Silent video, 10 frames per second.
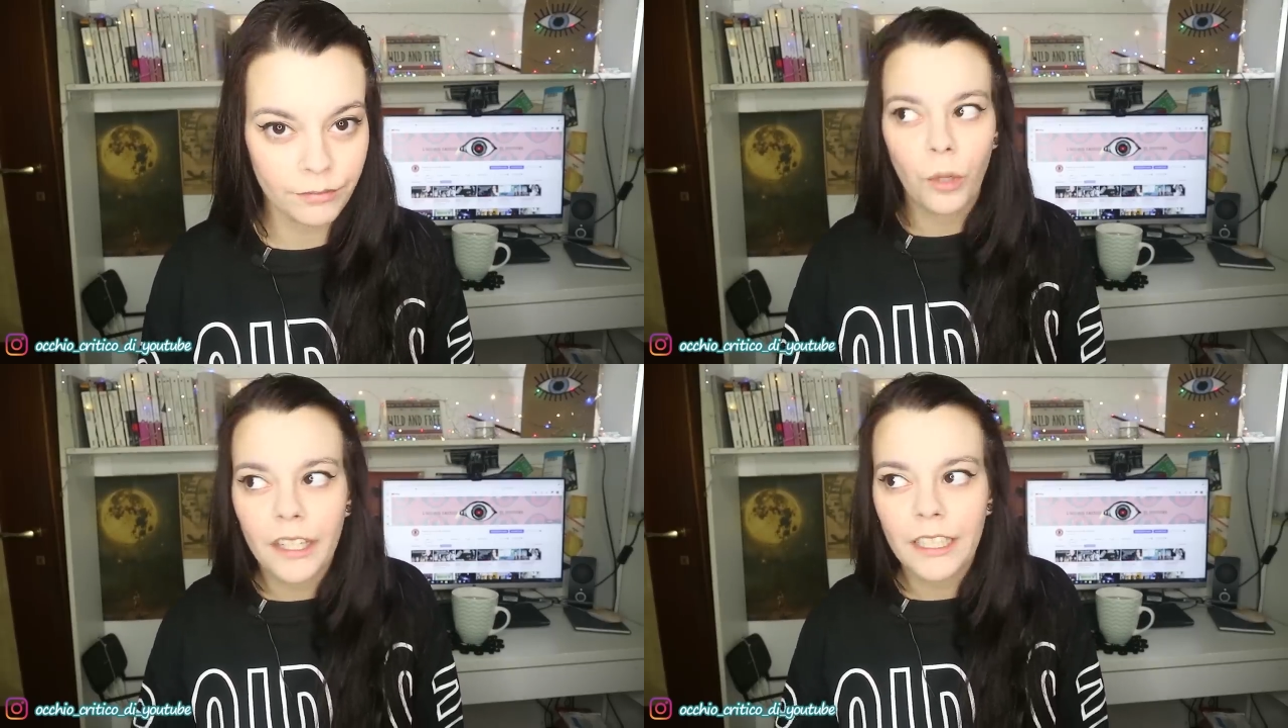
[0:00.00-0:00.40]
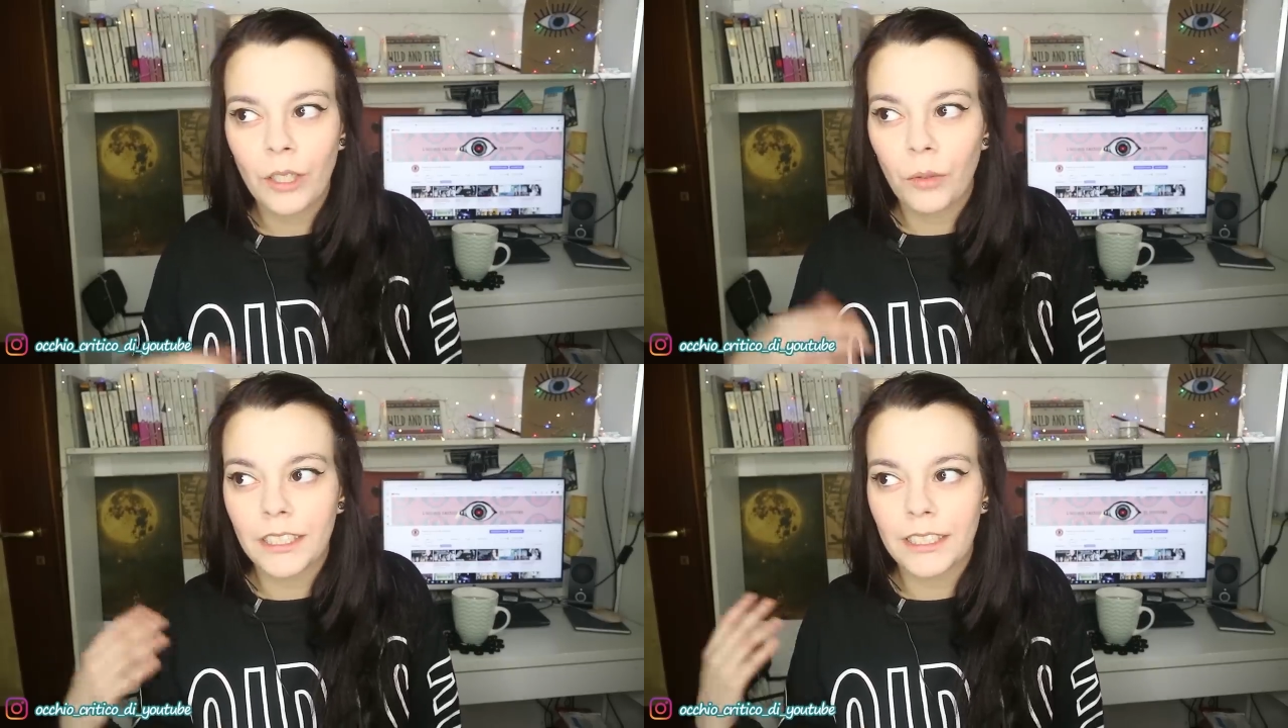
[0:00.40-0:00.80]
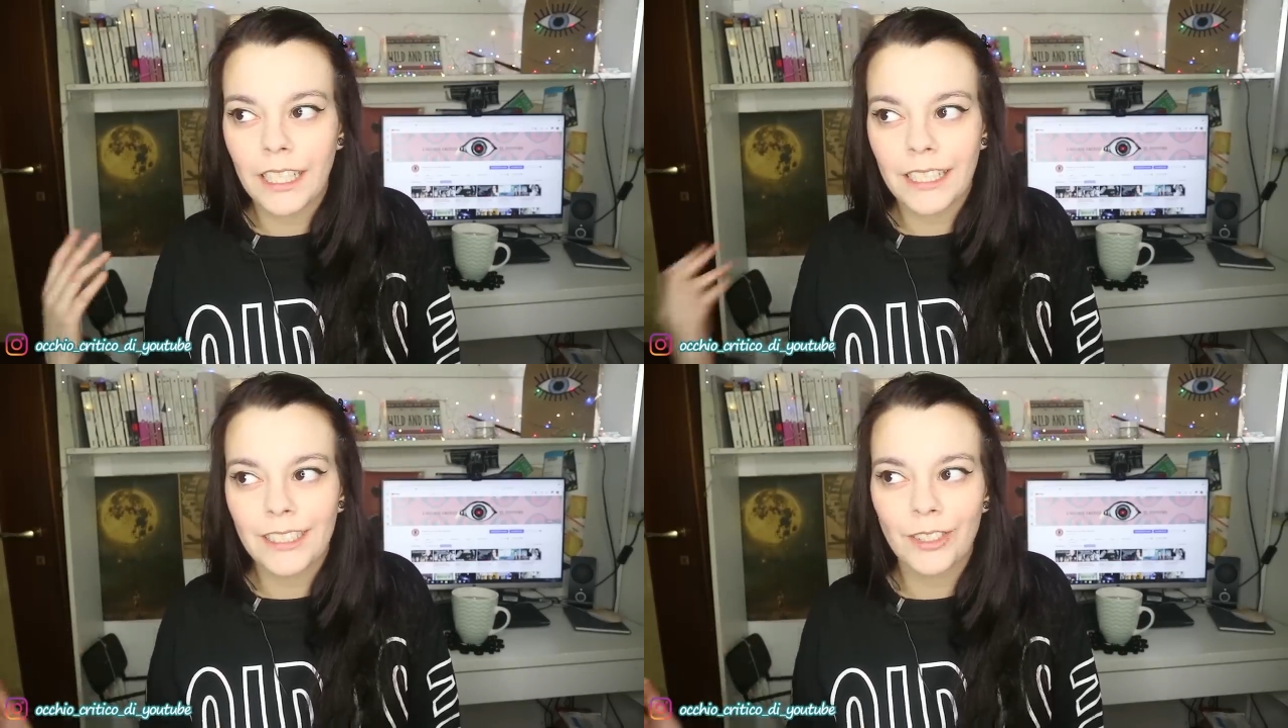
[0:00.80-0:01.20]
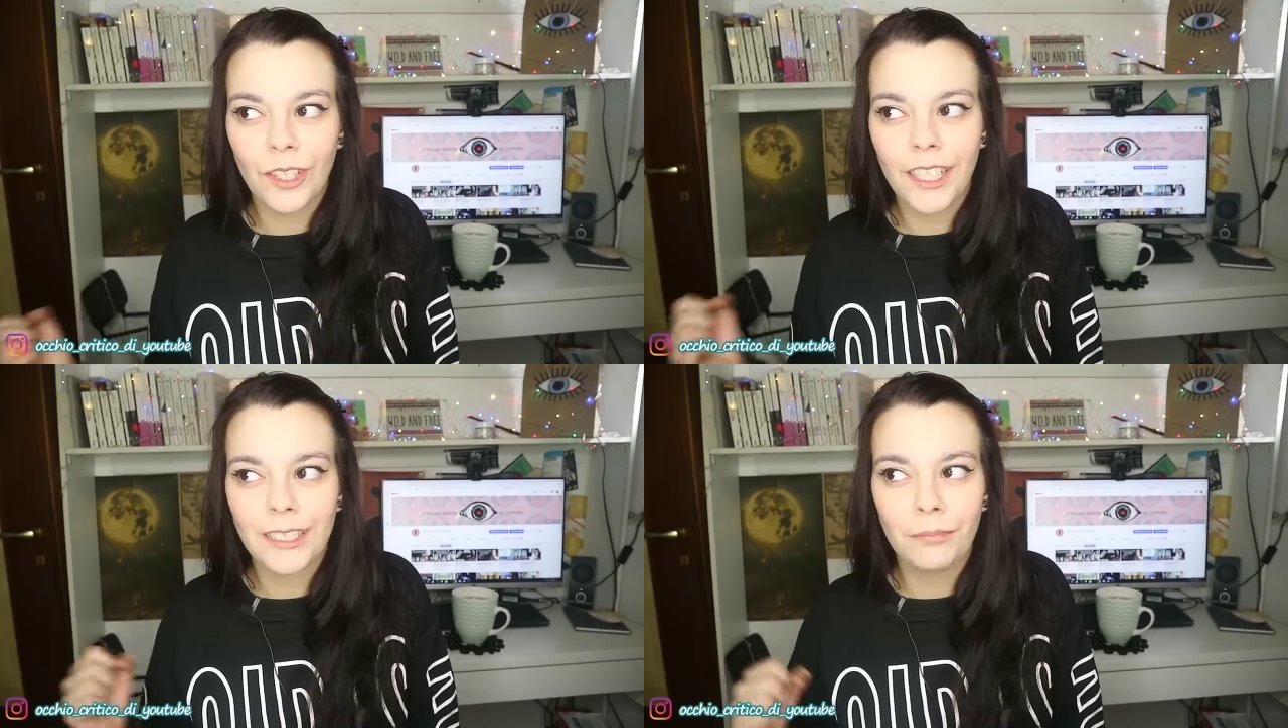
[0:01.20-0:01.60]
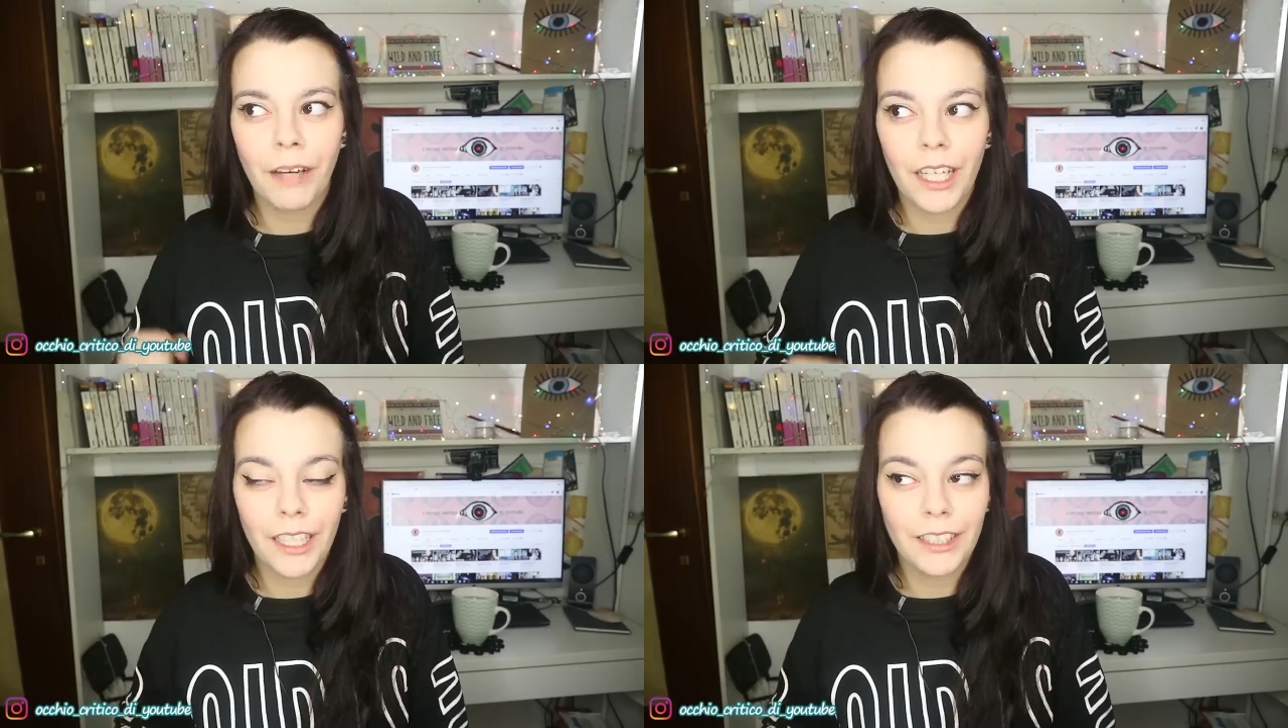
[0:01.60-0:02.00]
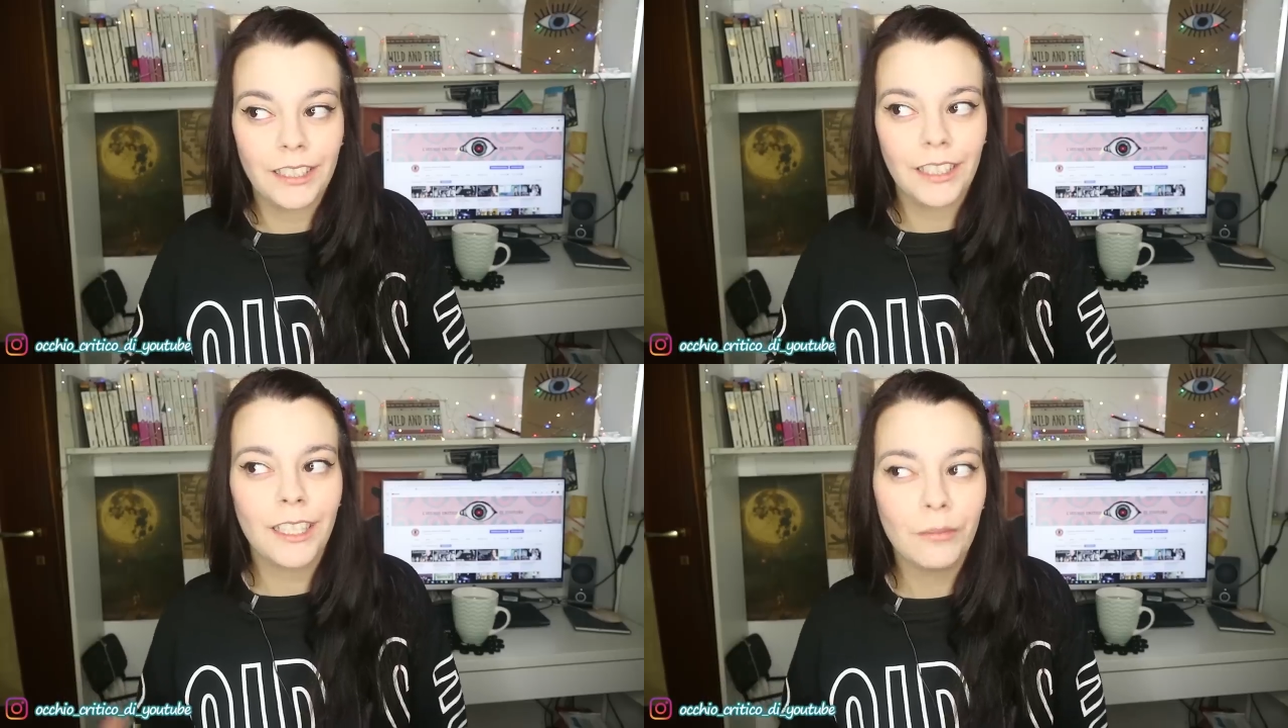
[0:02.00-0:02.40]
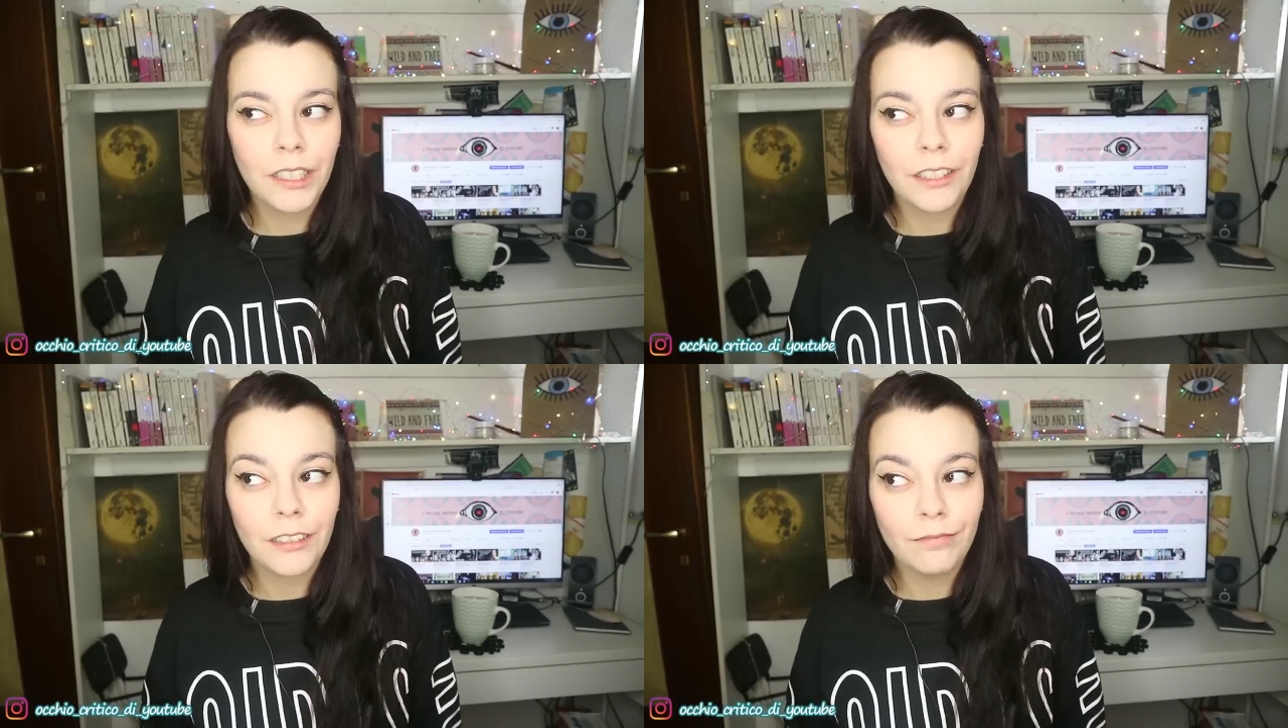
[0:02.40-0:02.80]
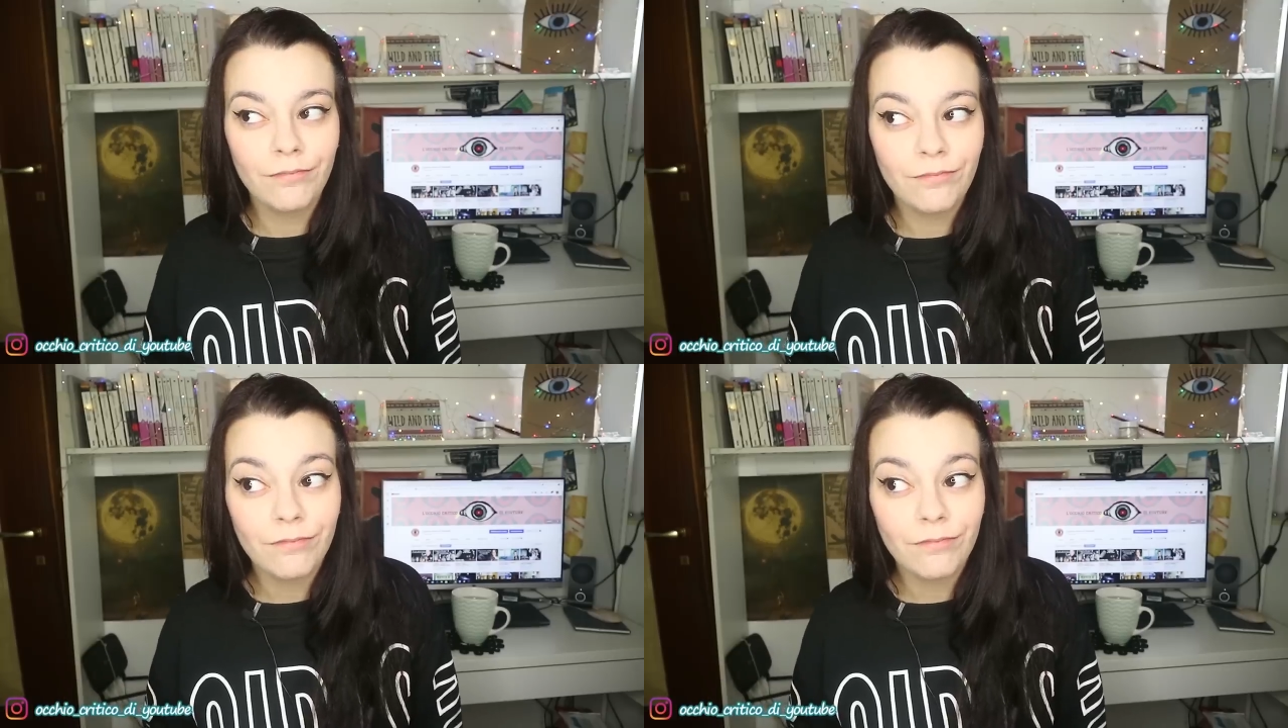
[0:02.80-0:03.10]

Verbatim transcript: Quindi in queste canzoni si parla di crimini,